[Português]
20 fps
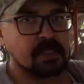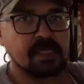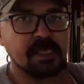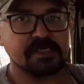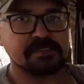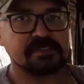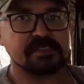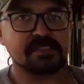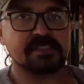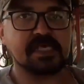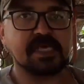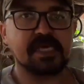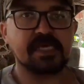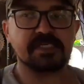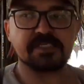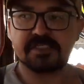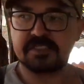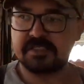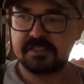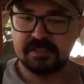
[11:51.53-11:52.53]
esse
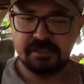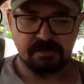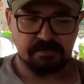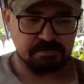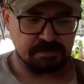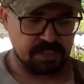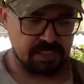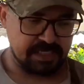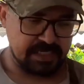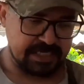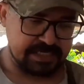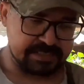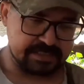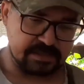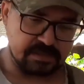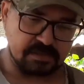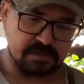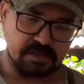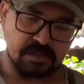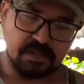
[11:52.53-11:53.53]
teste, beleza?
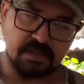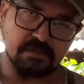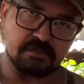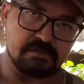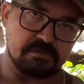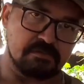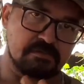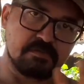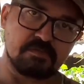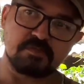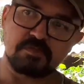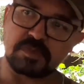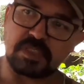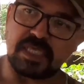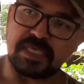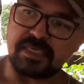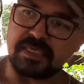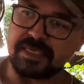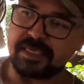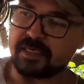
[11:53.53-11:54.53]

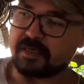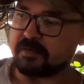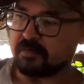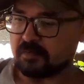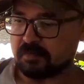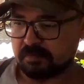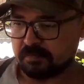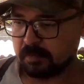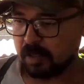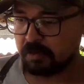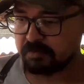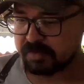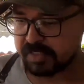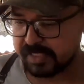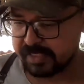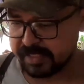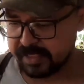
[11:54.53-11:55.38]
Tem erro, não tem